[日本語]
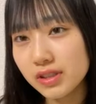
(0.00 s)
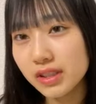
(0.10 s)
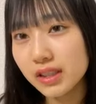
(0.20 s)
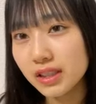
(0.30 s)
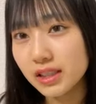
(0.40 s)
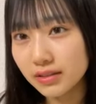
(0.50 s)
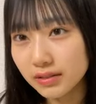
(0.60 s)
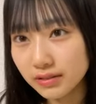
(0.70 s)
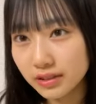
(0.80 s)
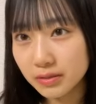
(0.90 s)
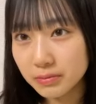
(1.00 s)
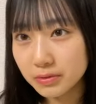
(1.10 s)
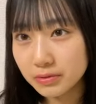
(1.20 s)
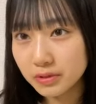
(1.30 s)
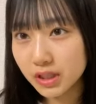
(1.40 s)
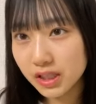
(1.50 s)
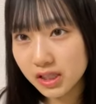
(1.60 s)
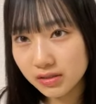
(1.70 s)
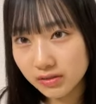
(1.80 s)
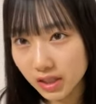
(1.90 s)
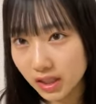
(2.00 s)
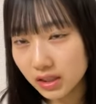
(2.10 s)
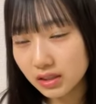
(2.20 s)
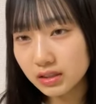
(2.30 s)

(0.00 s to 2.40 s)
たんだけどでも優しくて